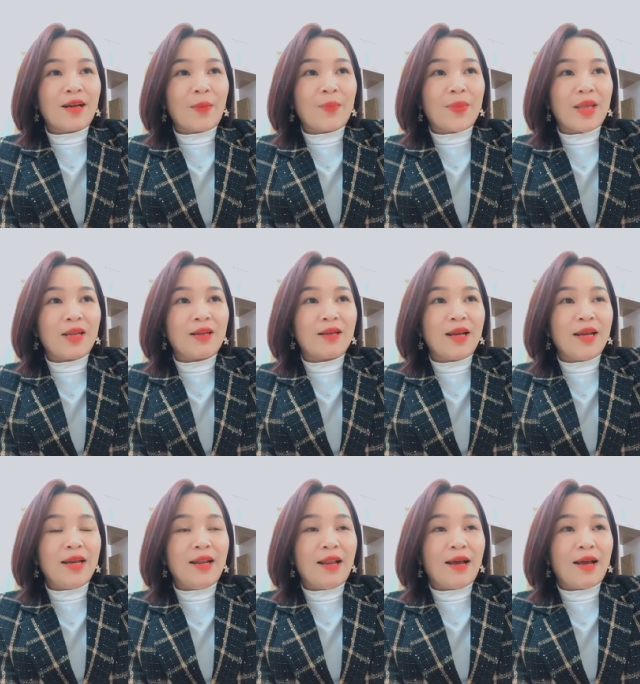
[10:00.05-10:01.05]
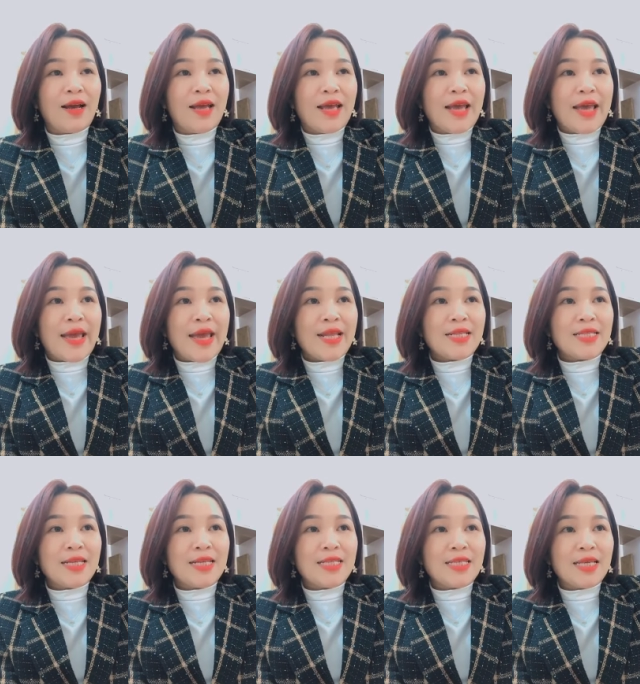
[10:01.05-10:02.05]
cập nhật ở đây là
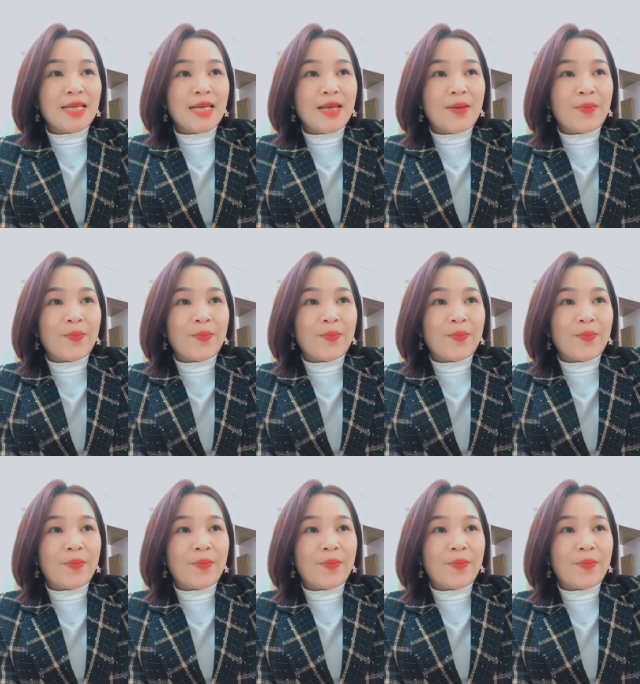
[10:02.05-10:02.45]
SJC